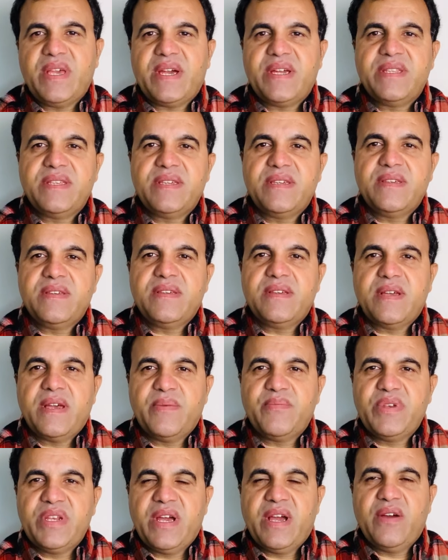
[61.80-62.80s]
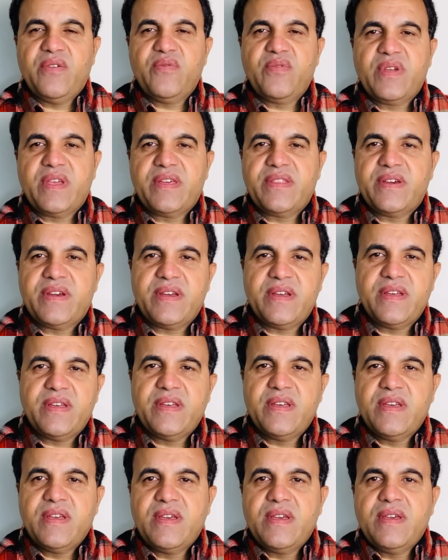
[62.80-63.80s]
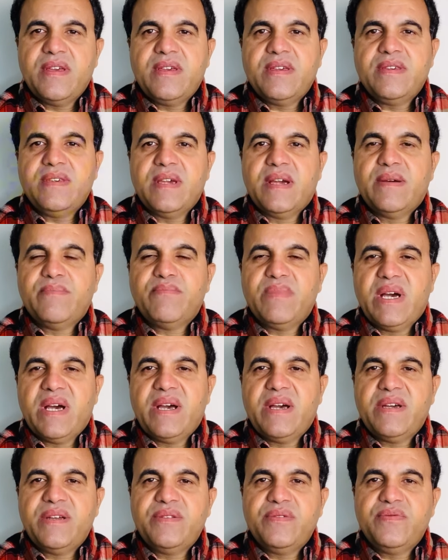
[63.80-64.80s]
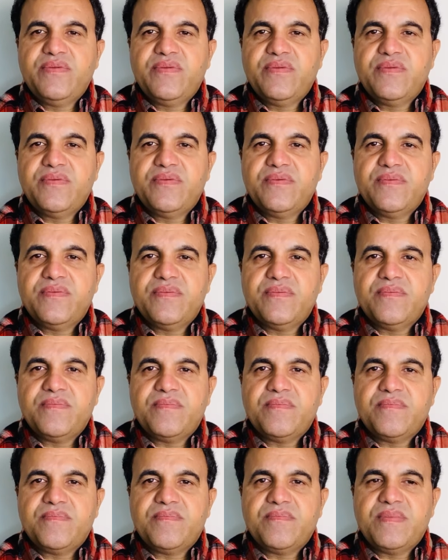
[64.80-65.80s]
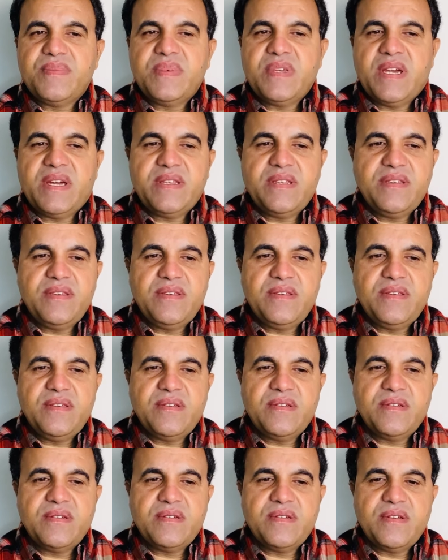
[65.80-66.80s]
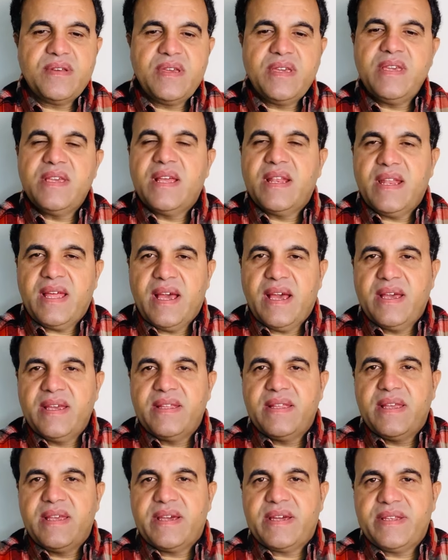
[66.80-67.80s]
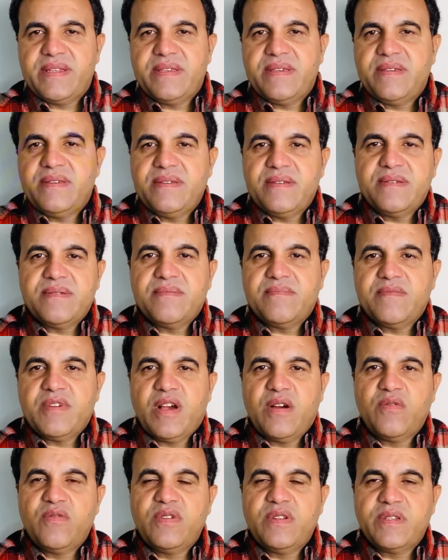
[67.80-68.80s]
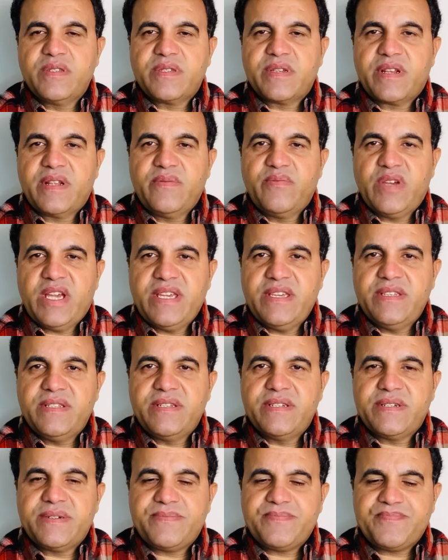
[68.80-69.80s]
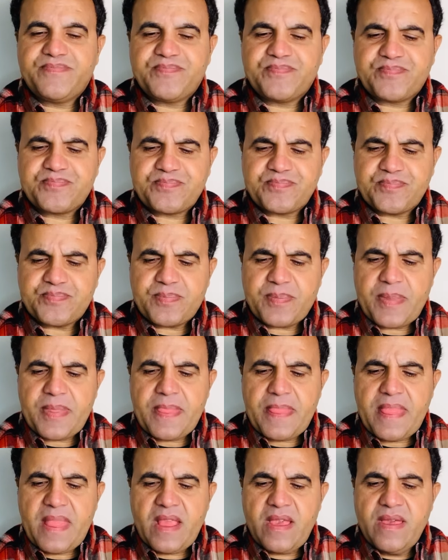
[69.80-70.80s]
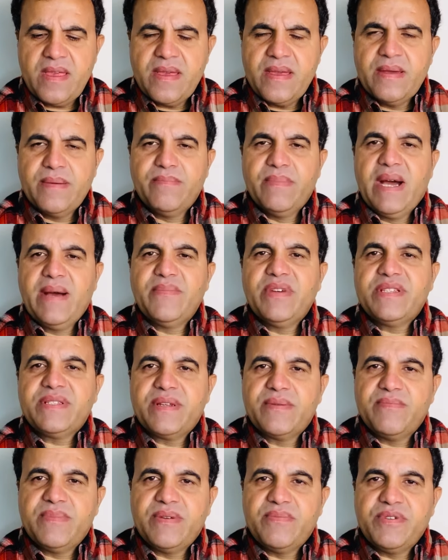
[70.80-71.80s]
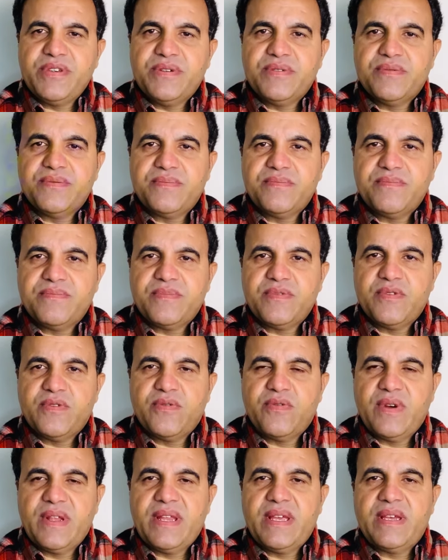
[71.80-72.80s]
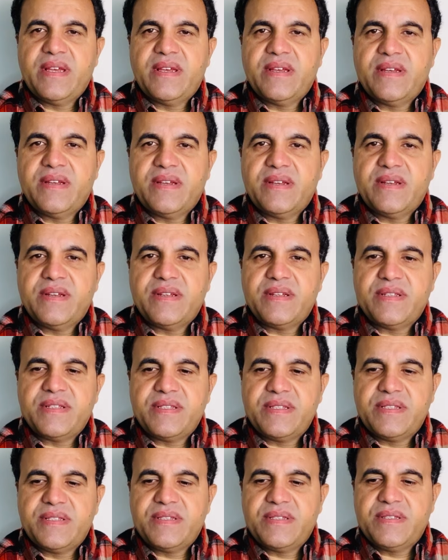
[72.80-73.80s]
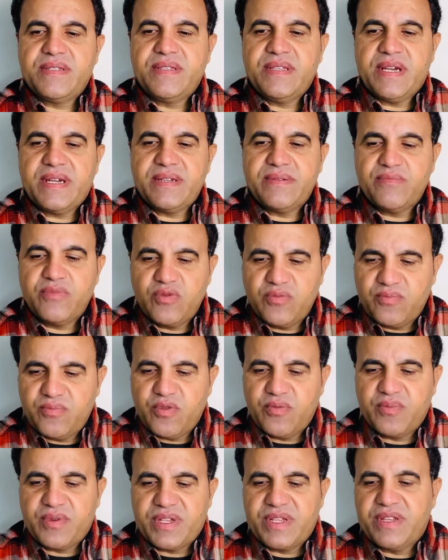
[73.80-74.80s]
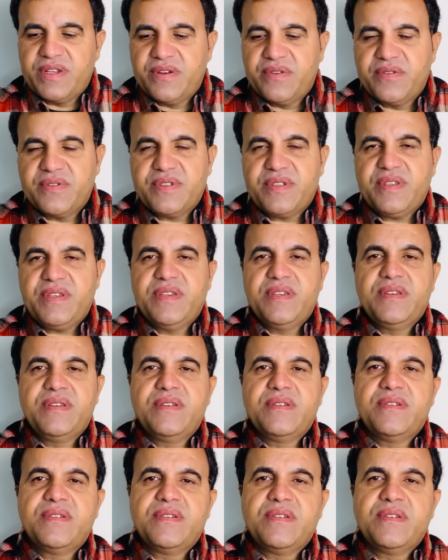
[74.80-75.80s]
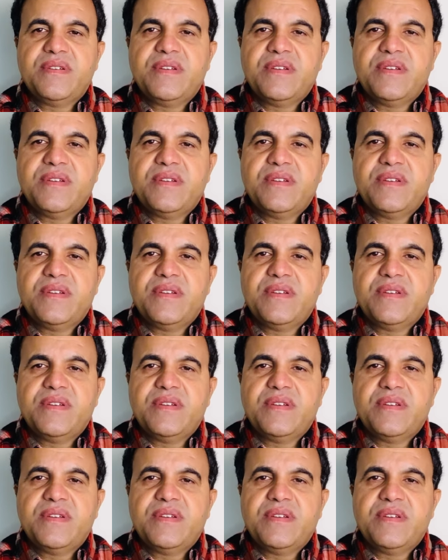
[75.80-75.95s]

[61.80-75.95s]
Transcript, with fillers: يعني ابناء او كذا يا اما انه يعني هي العائله يعني او الاسره البعيده ما مهتمه بيهم ولا يعني ممكن انه تحي